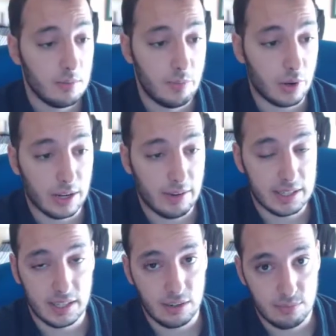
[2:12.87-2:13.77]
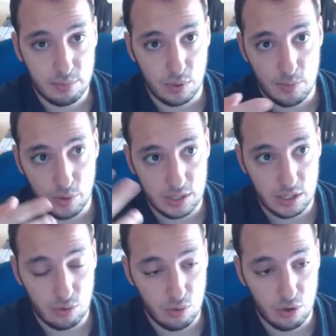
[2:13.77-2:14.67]
porque va a ser, porque puede
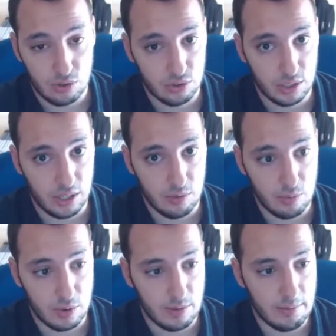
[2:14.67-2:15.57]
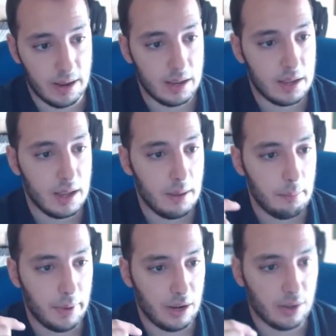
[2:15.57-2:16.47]
ser nulo, no tiene ningún problema.
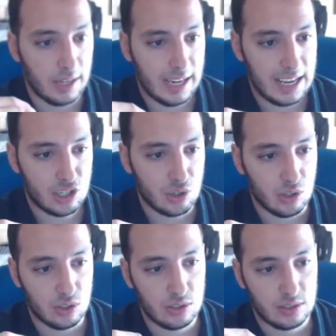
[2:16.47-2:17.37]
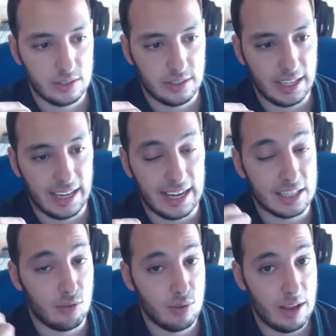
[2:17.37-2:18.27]
Pero en caso de que la
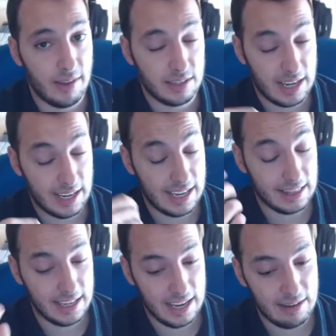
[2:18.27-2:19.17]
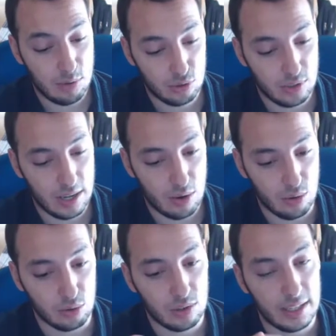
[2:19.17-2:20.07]
segunda vez, a que ya tengamos el
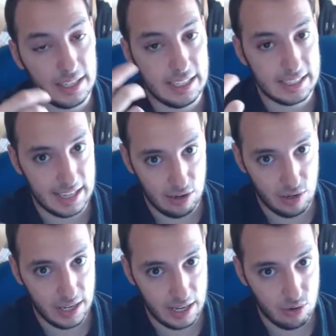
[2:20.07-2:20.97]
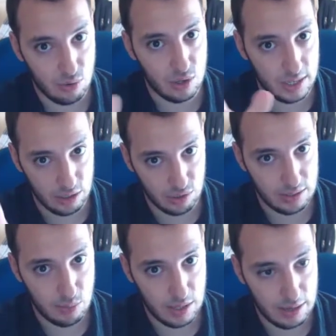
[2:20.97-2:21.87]
root y sea el origen nulo, entonces
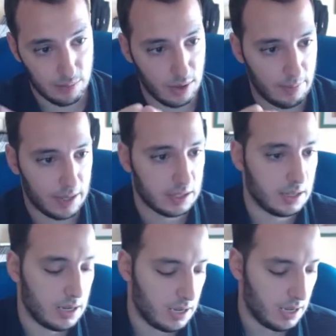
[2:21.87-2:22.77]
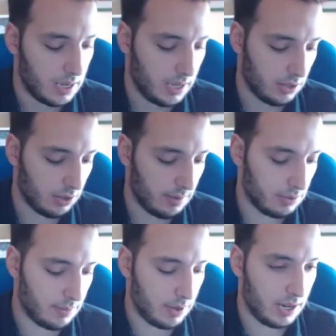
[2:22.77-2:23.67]
sí puede dar problemas. Entonces
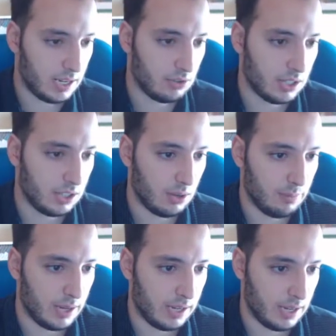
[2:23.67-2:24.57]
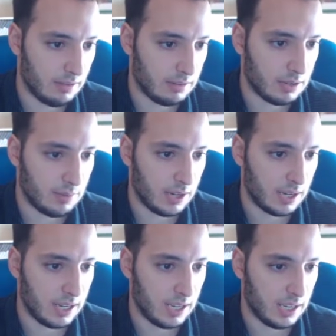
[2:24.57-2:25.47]
vamos a poner aquí un system print y vamos a
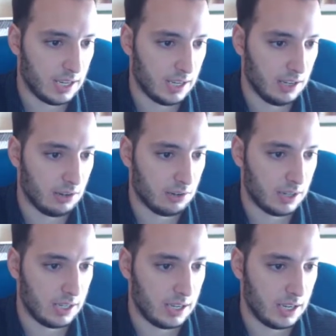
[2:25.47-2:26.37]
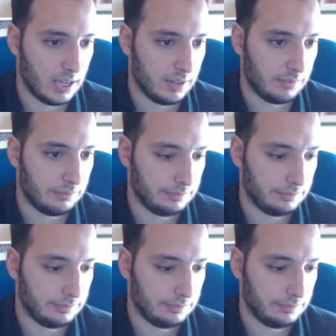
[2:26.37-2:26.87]
poner que el origen